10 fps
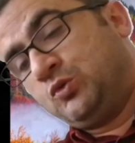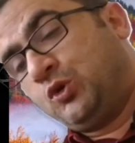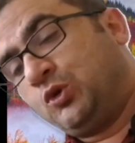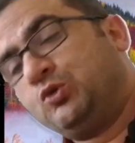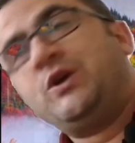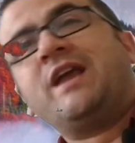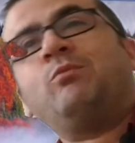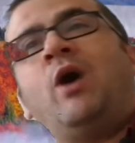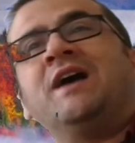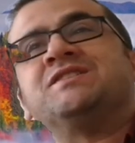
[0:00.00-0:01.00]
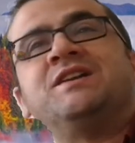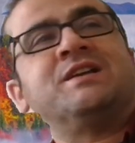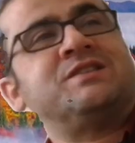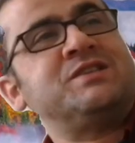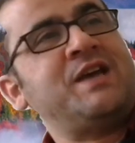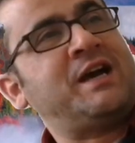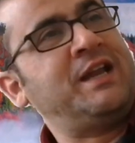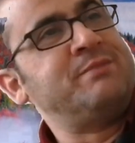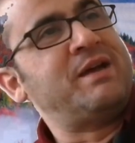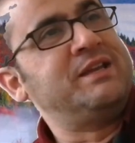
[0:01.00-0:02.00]
Turgut Uyar bu hazırlıksız
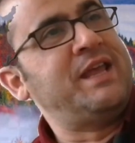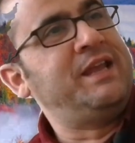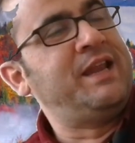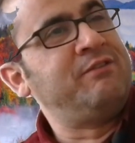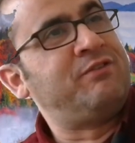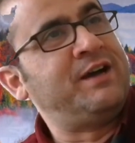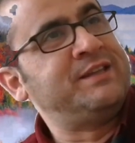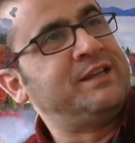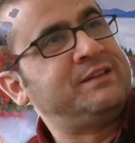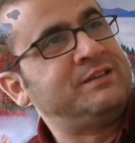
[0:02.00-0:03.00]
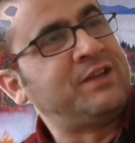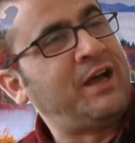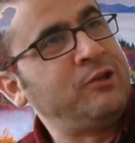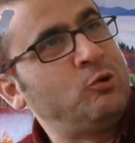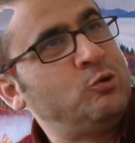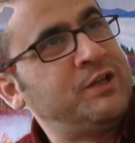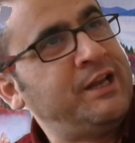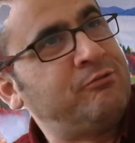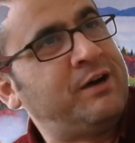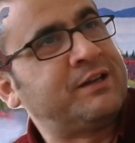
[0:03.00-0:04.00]
yakalanmayı ne ile ifade etti? Tahayyülünde
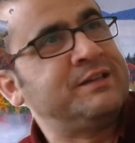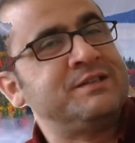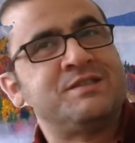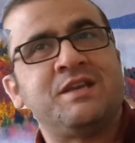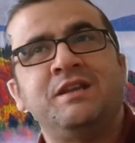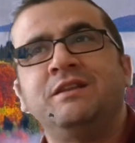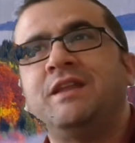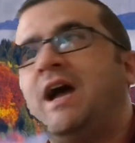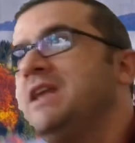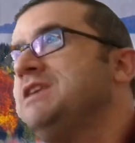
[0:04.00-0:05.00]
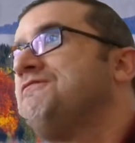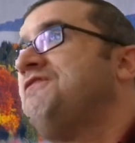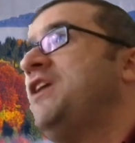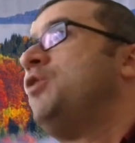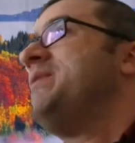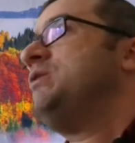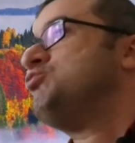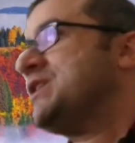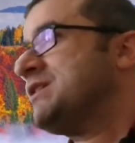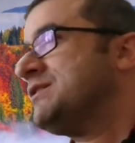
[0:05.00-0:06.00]
ne vardı? Zihninde hangi fenomen
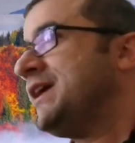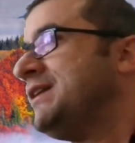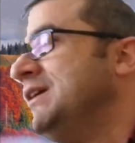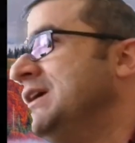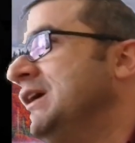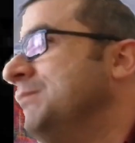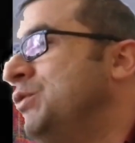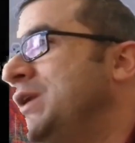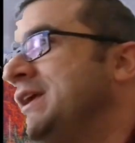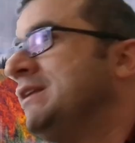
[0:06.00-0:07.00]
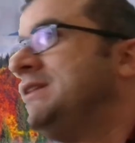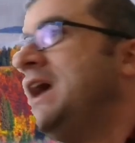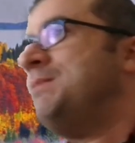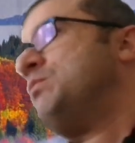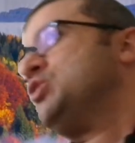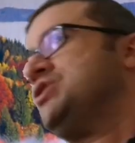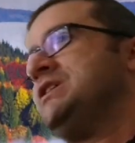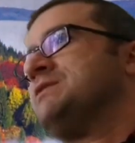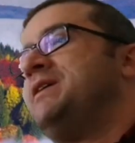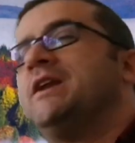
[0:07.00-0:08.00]
üzerinden böyle gitti? Ama bu
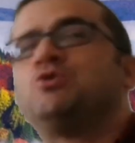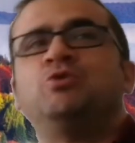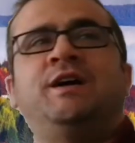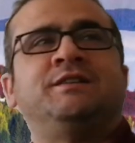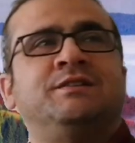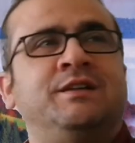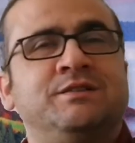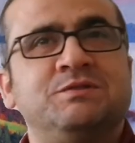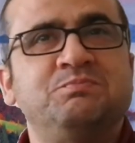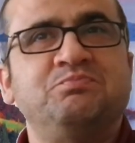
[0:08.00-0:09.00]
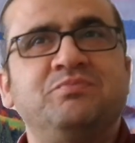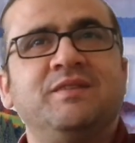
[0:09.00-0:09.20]
şiir bana şunu hatırlatır.